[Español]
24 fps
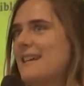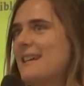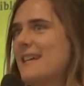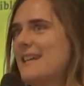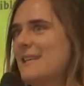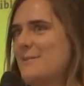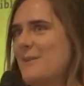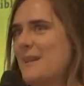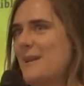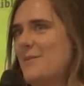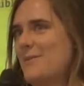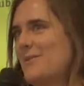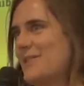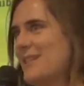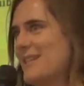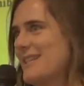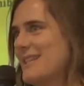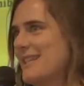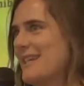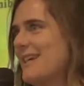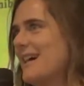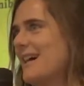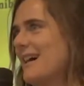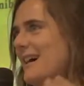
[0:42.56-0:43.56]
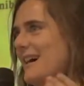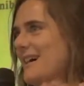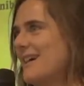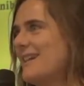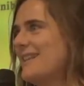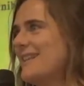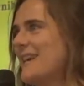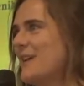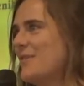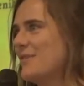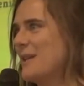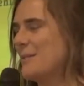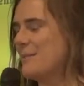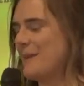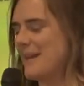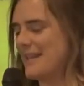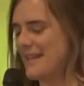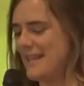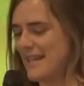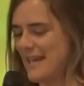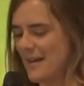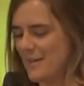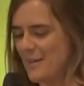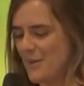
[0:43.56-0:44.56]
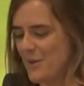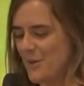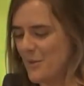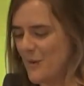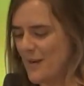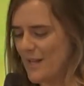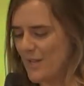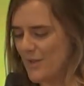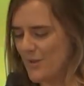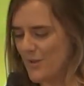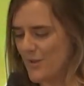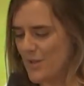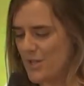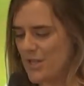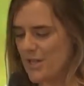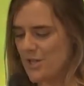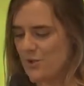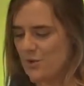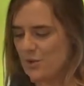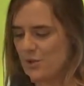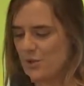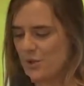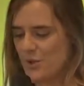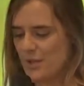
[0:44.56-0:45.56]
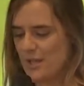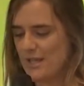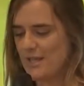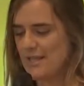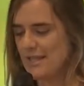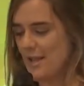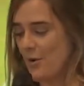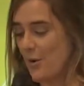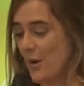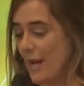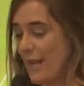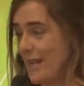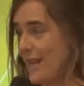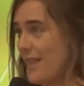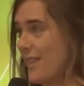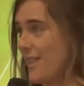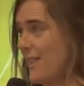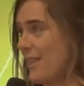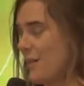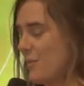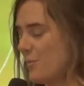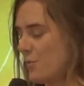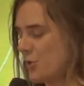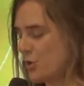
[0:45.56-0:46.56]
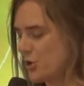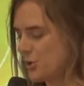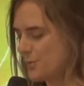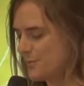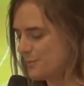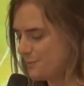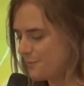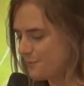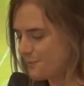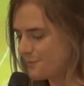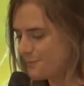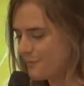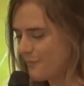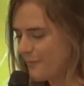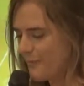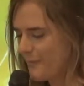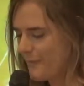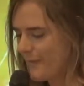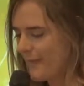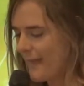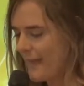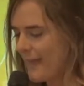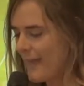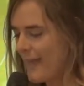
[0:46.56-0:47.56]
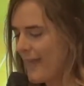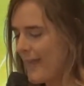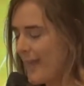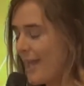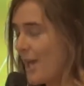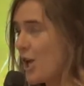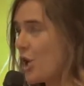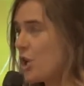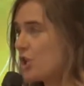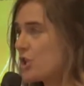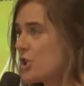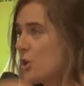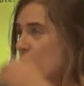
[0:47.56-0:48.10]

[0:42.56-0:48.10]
que esperamos que sea ya una práctica habitual en todas las cuestiones que organicemos. Lo